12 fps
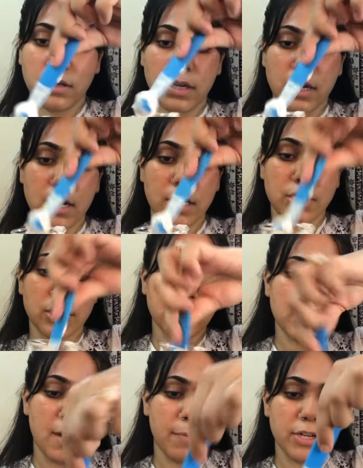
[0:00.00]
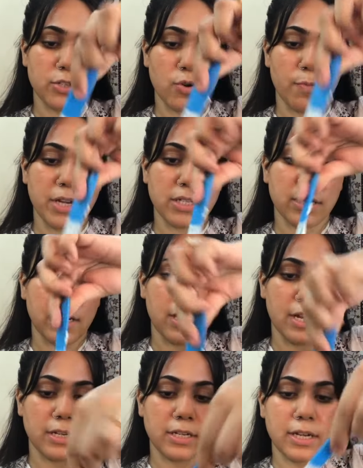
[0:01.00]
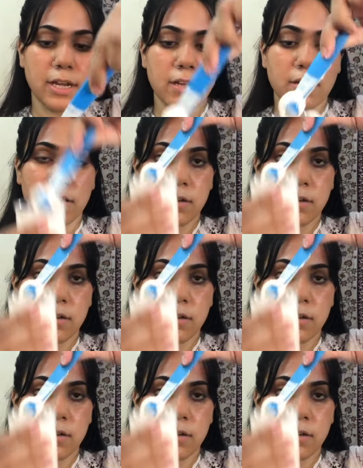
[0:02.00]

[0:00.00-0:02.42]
ये अच्छे से आपने इसको मिक्स करना है ठीक है